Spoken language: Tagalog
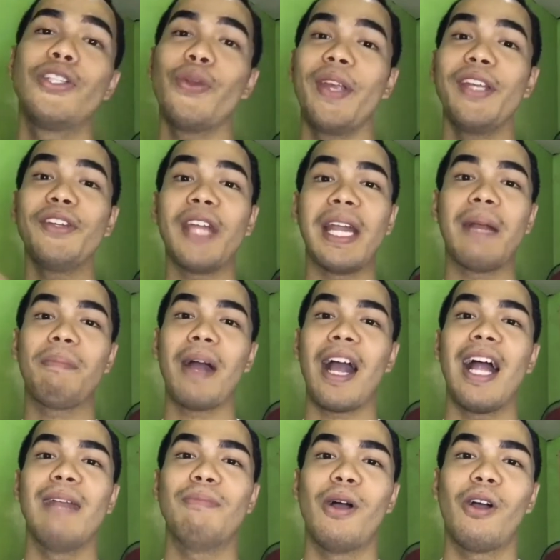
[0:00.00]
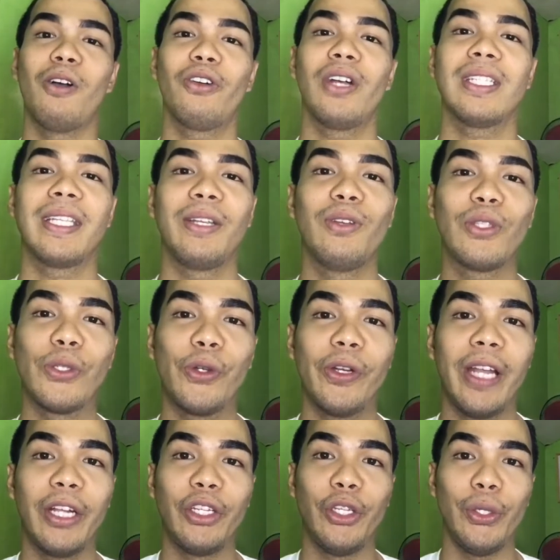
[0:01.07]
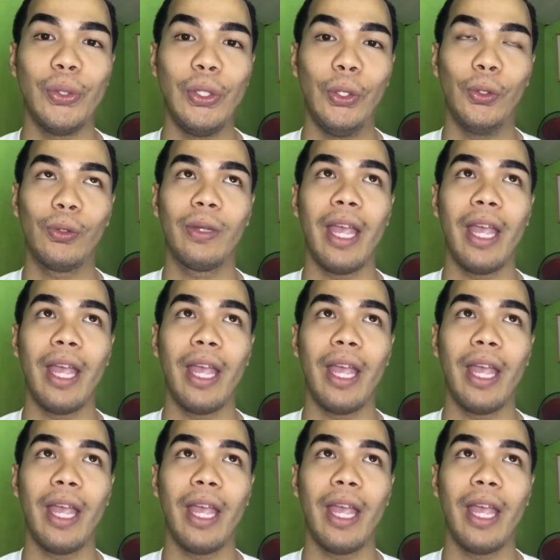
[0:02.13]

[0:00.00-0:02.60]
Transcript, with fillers: ayun pa, nagpakalbo ako kasi gusto ko ng new look